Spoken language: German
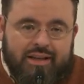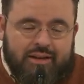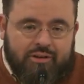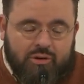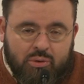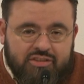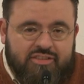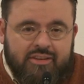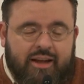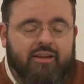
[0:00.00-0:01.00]
der
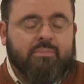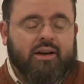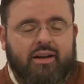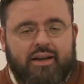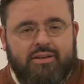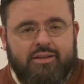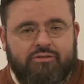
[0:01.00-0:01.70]
großen Dankbarkeit,